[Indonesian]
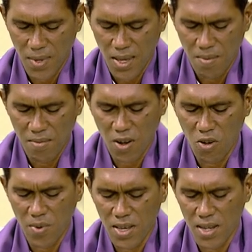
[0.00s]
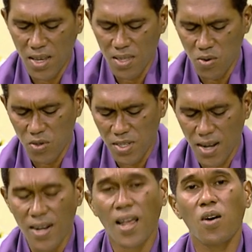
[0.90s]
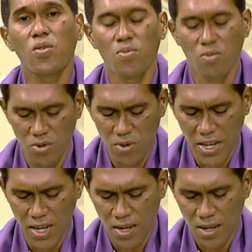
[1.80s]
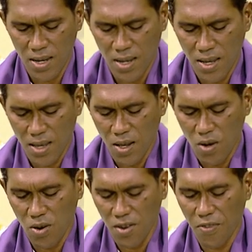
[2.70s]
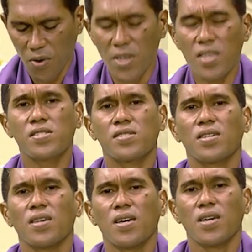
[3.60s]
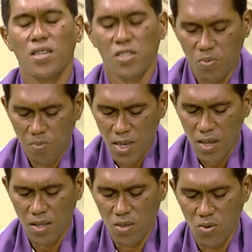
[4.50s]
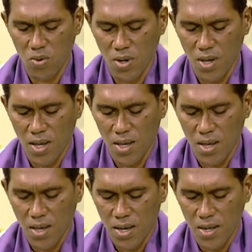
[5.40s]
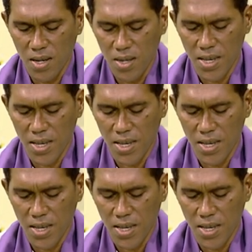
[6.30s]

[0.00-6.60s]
Maroma cria itu sirarahun mundo nian. Holy for is espírito nian